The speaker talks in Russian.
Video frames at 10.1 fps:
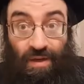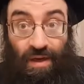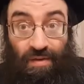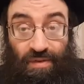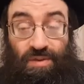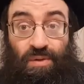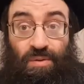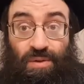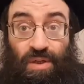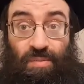а, видео
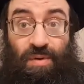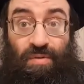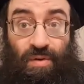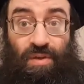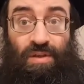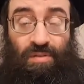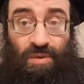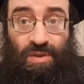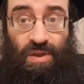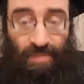уже привел от
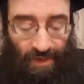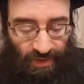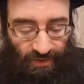его же имени,